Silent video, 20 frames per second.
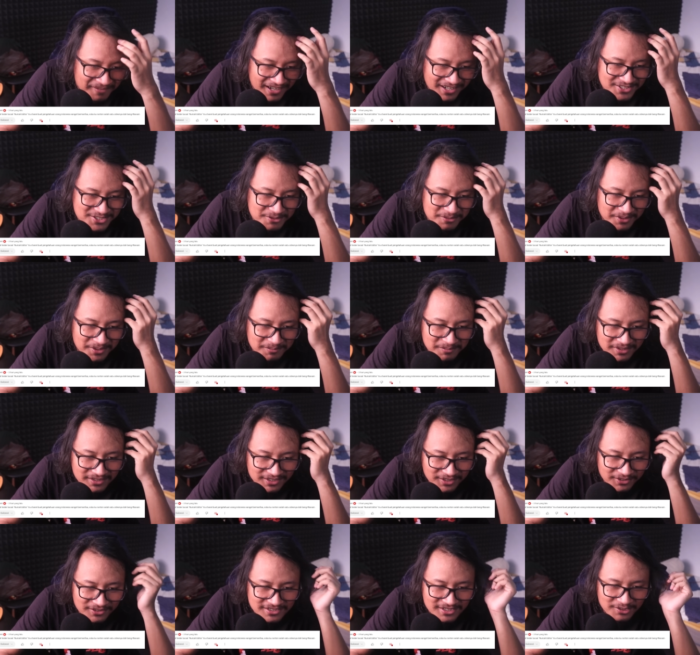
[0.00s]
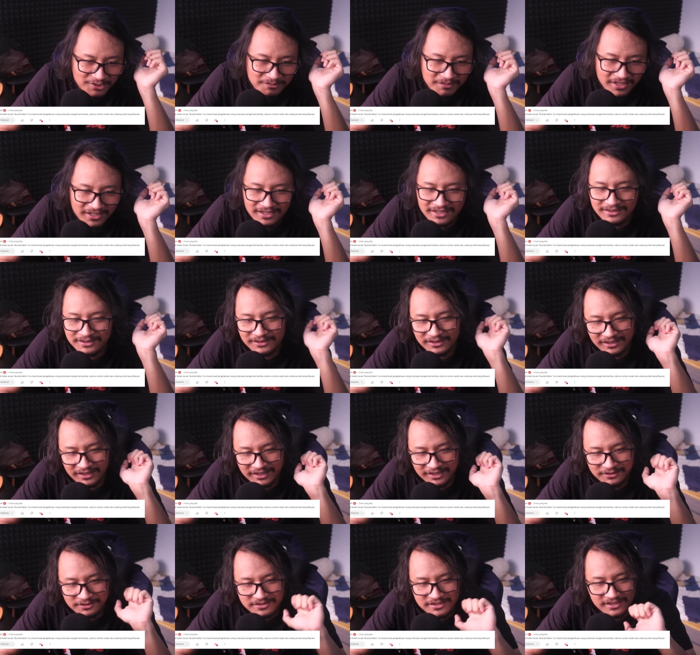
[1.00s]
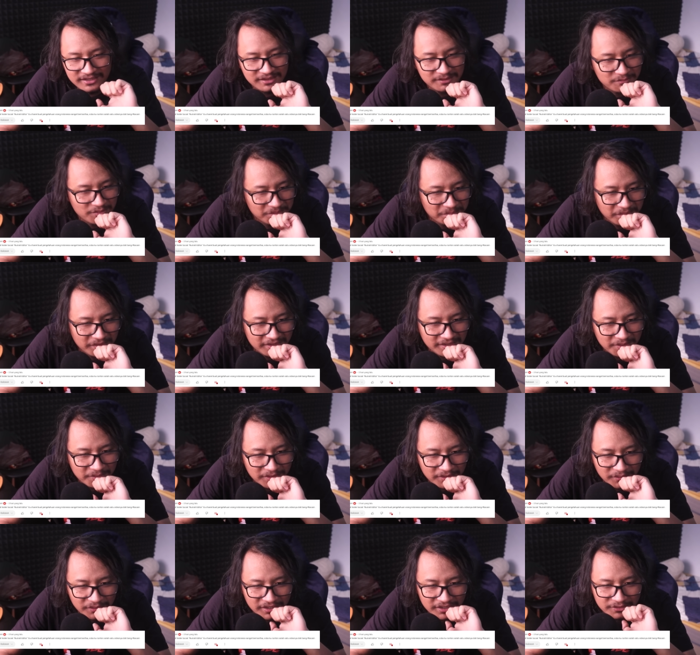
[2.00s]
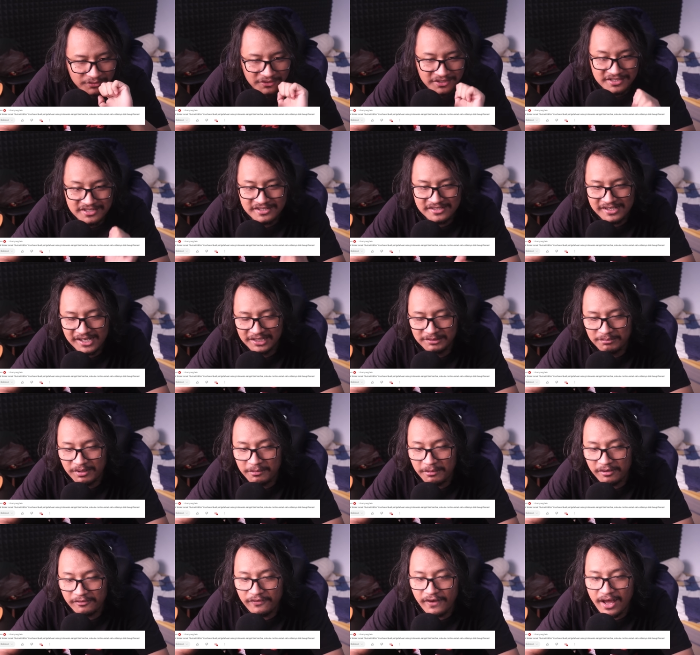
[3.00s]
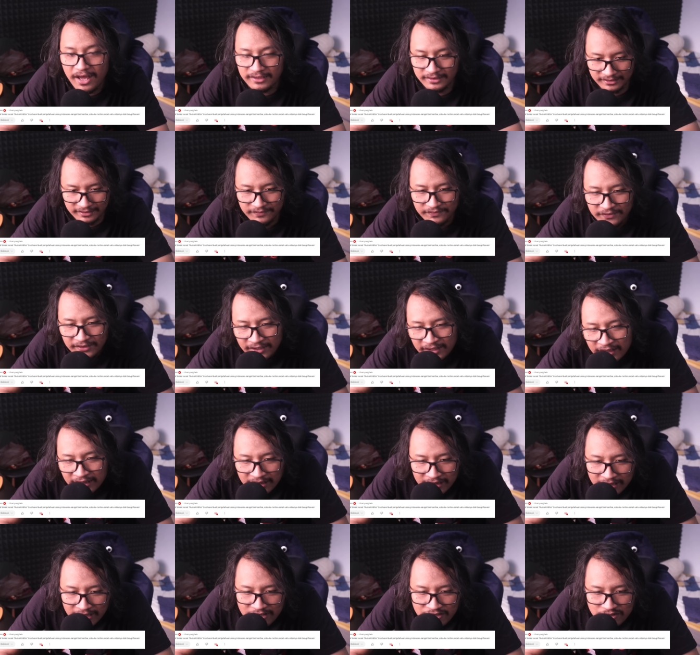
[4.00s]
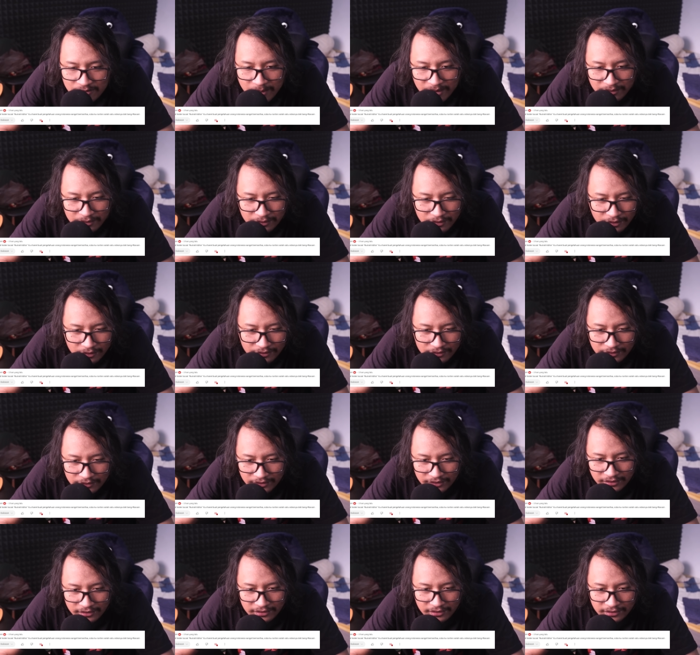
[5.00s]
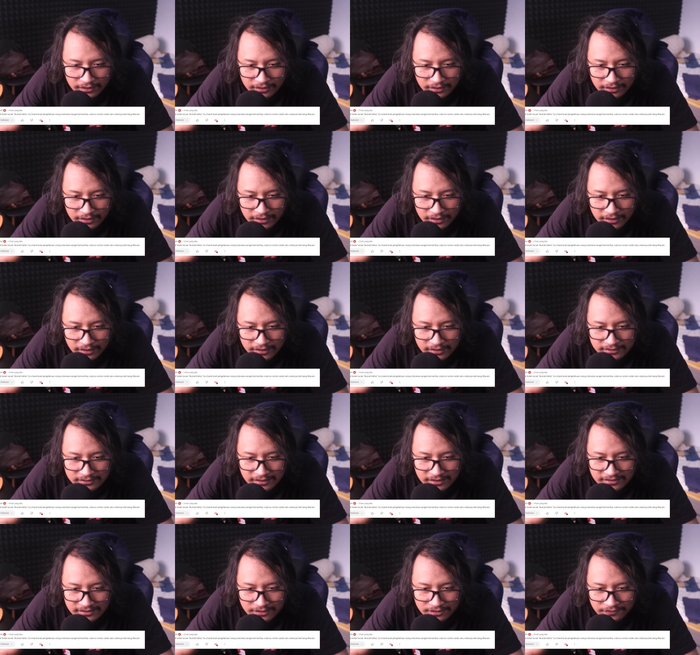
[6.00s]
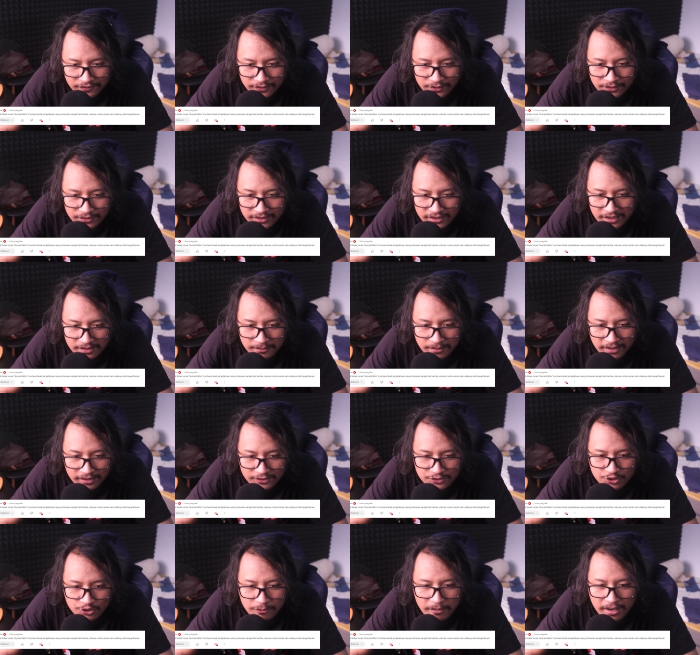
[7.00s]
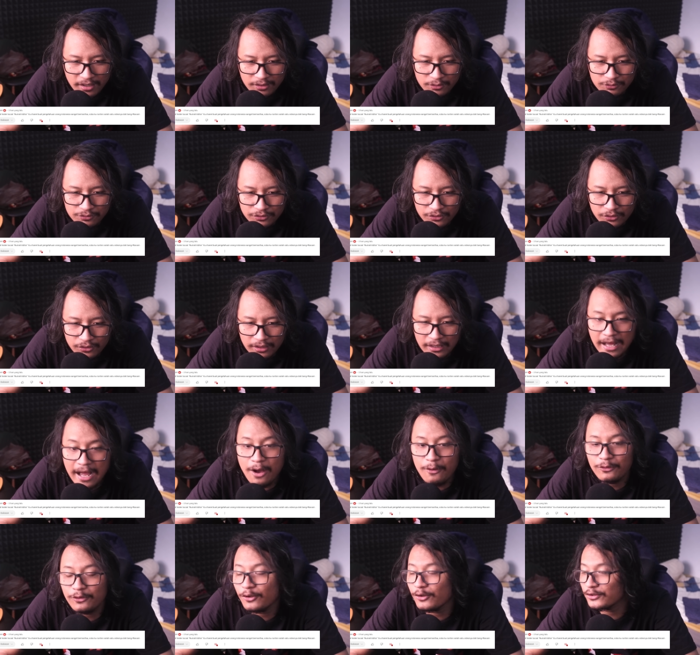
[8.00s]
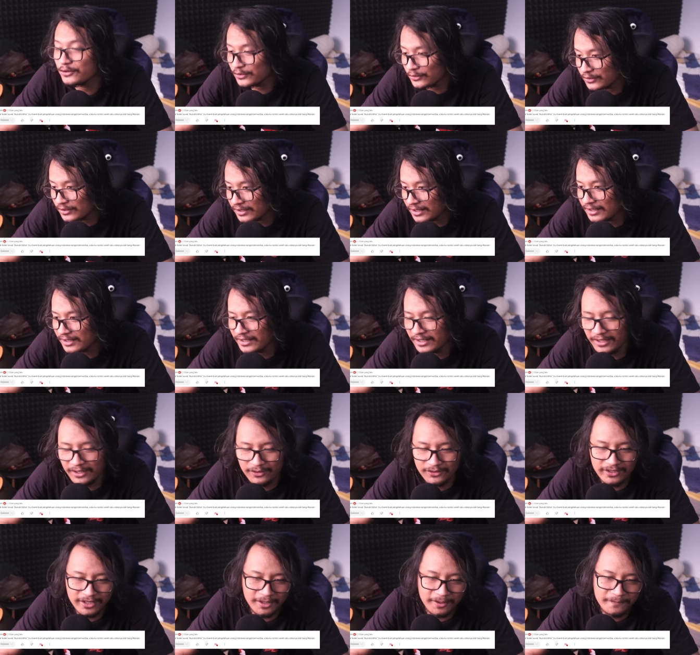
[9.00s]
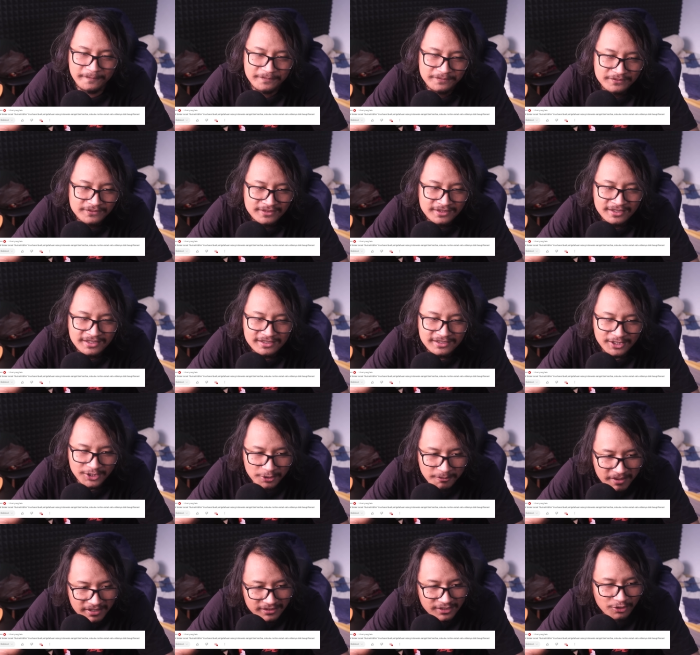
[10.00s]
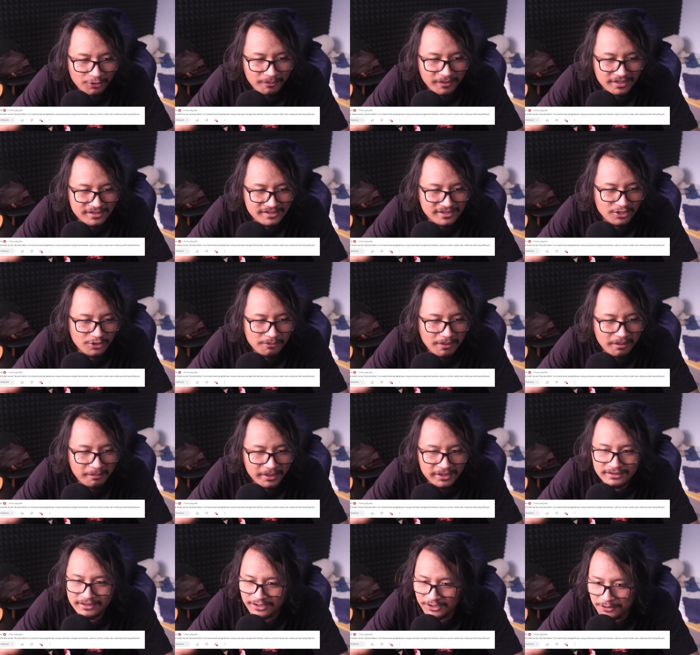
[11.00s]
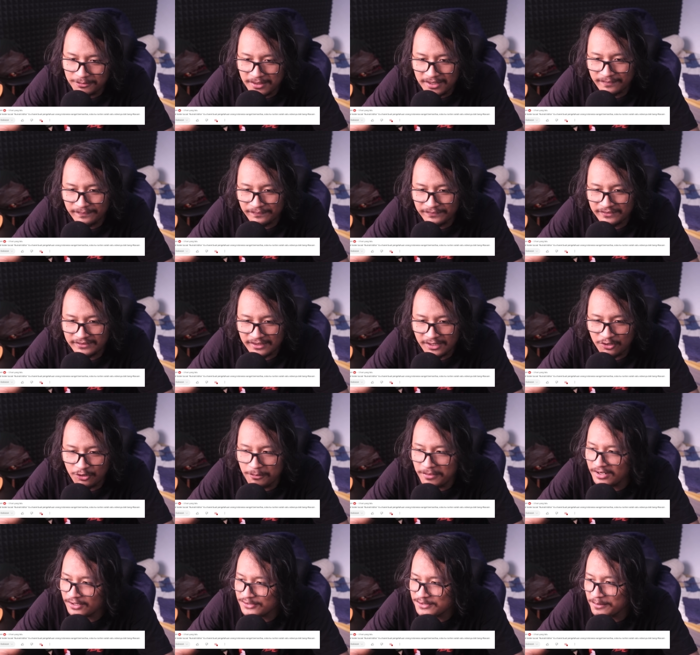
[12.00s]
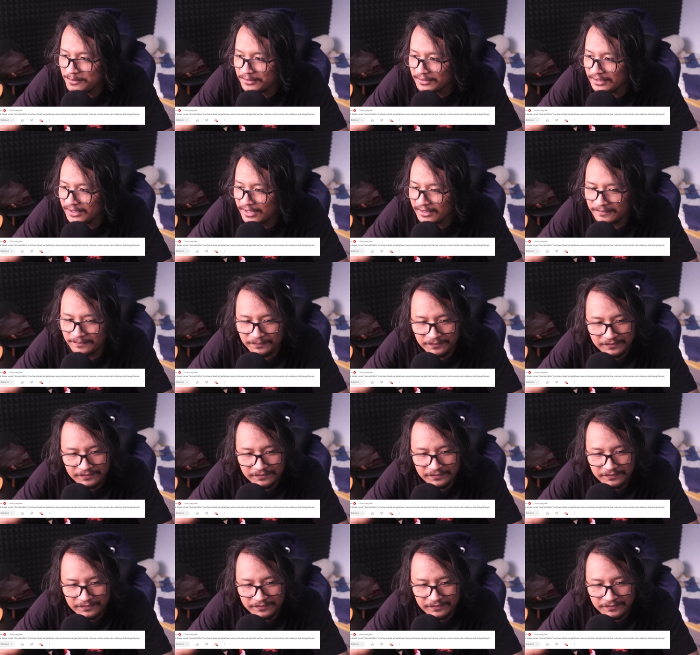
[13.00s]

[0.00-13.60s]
Bang coba lu buat Rokocak Rumah Editor Itu channel buat pengetahuan orang Indonesia sangat bermanfaat Coba aku nonton salah satu videonya dah bang. Coba kuno kau nonton kali ya. Oke. Okay. Thank you banget rekomendasinya Om Ahmed. Thank you banget. Ntar gue bakal coba buat lihat.